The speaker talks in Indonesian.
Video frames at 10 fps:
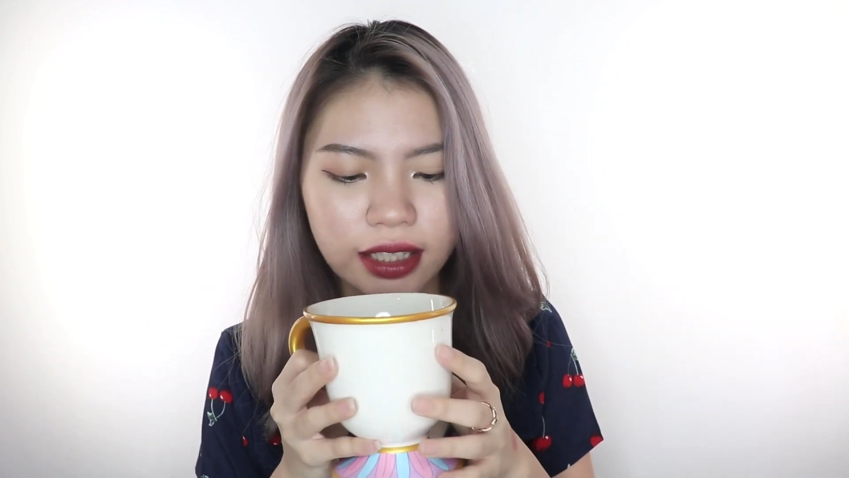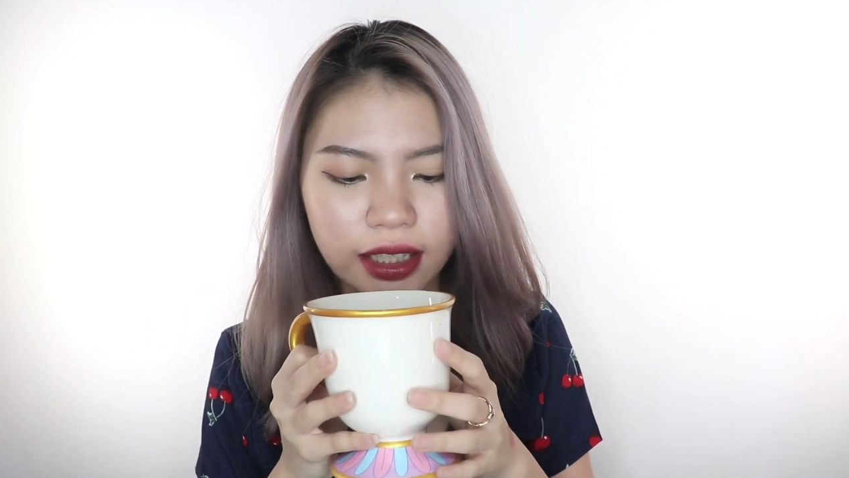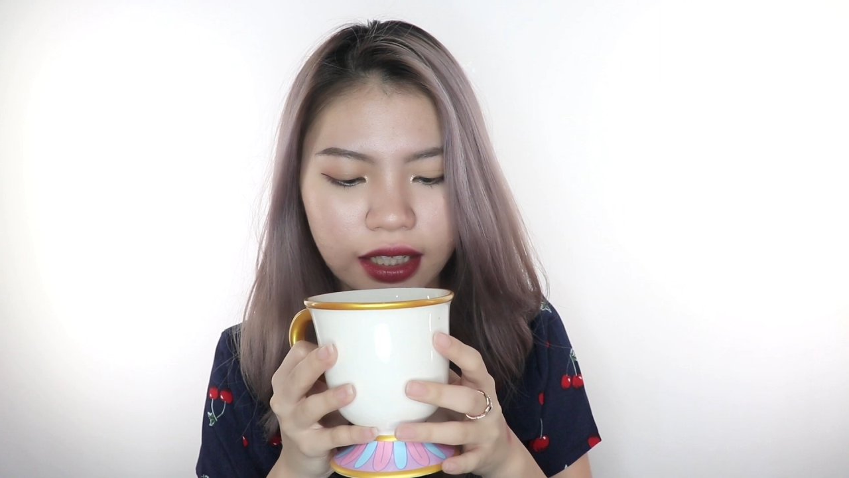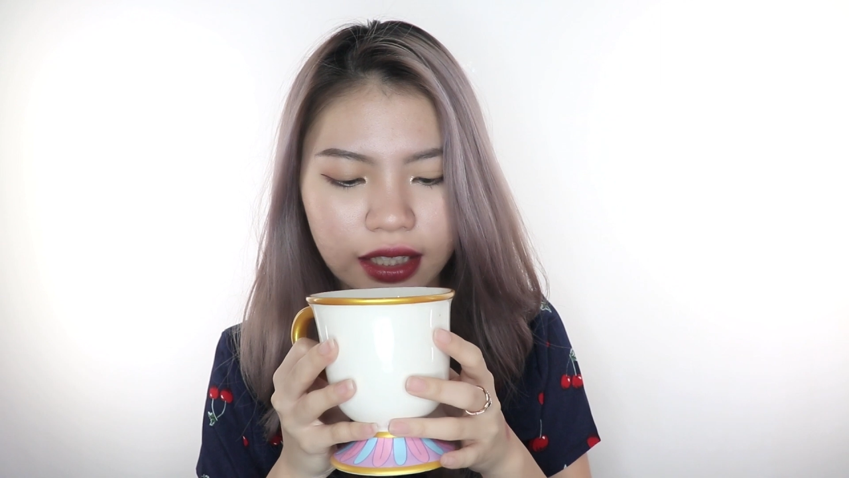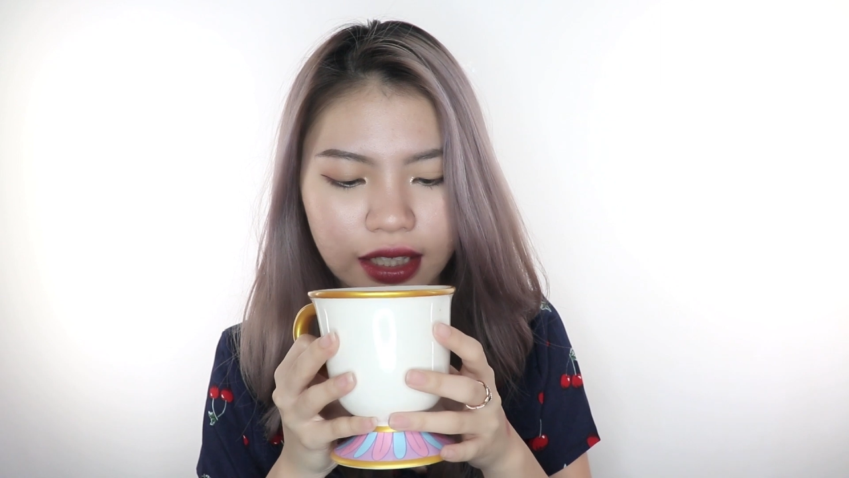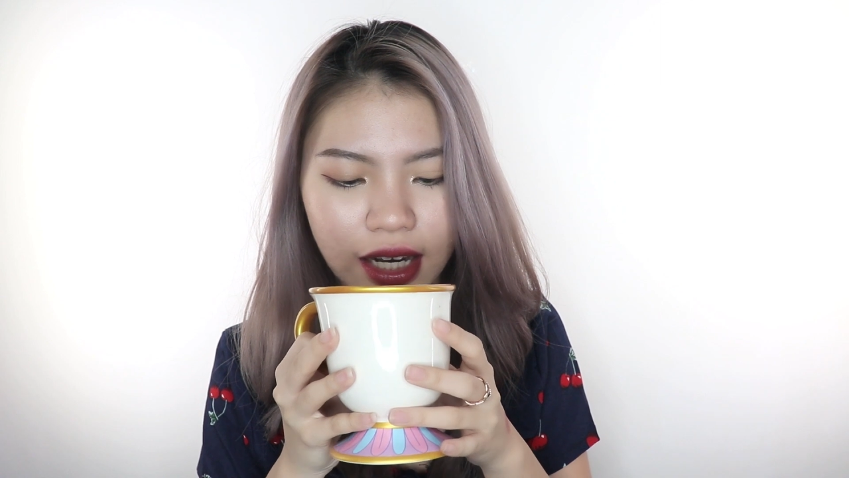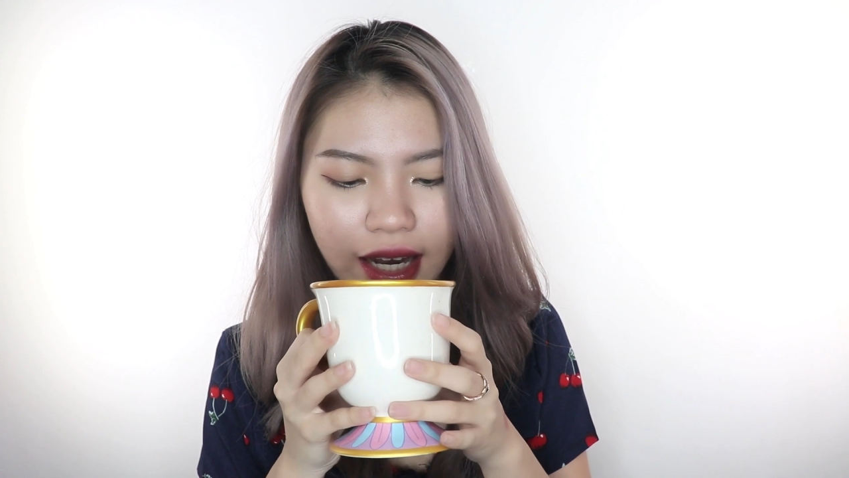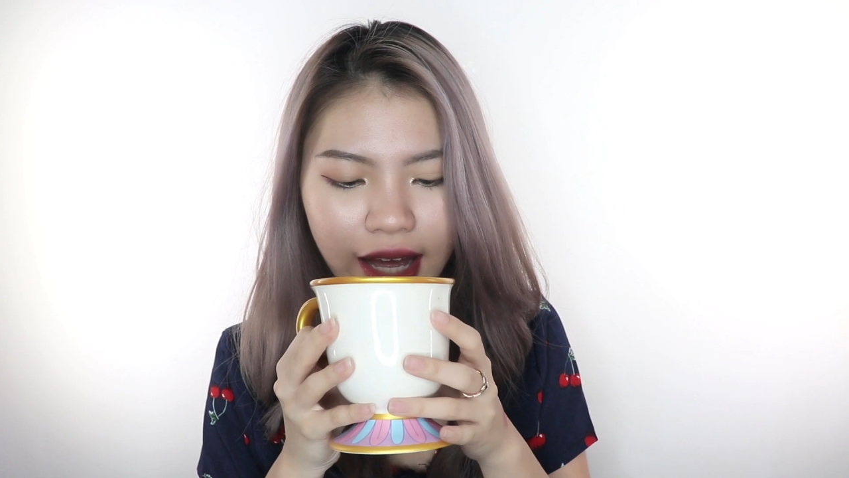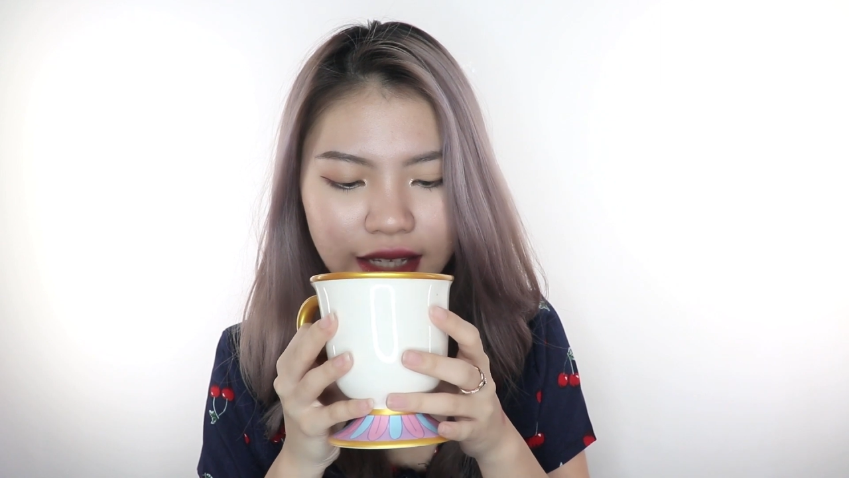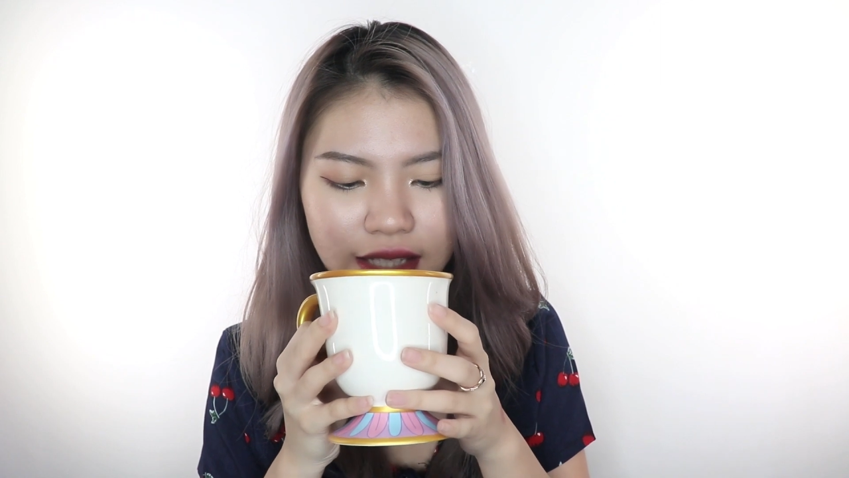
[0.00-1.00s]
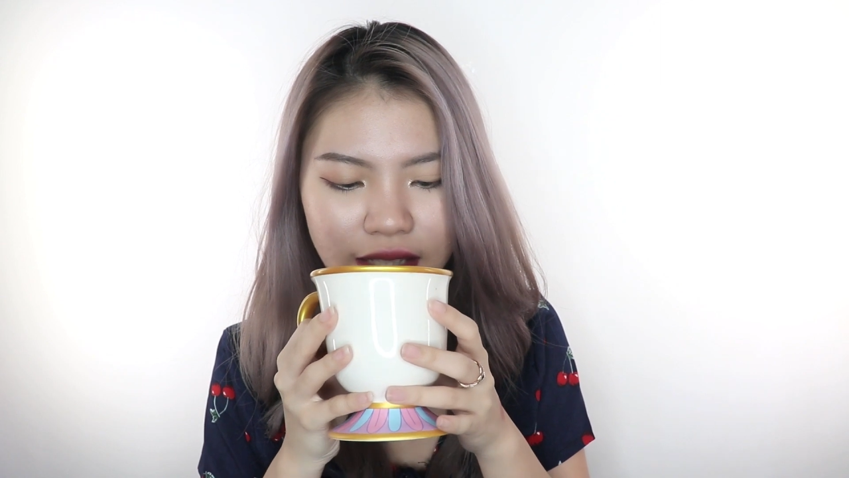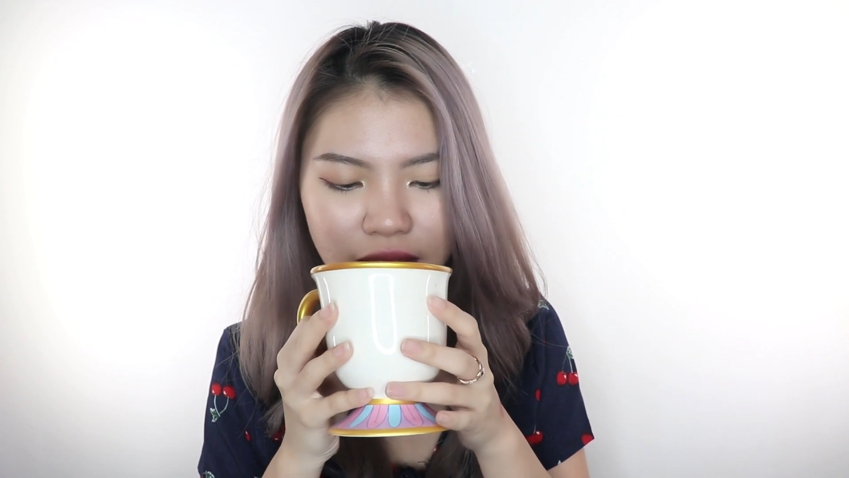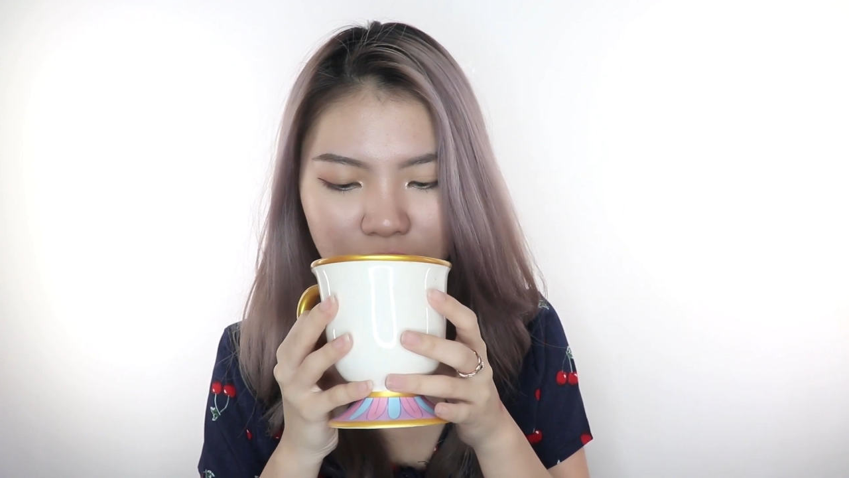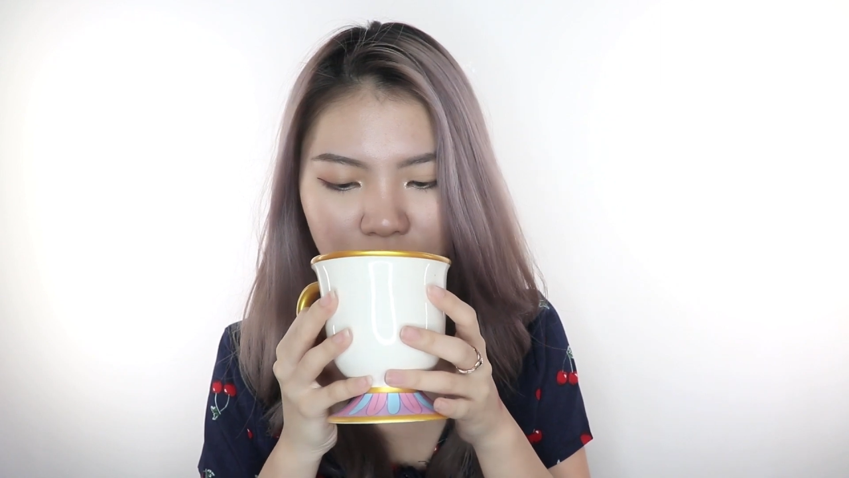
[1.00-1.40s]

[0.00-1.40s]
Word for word: Ini di gelas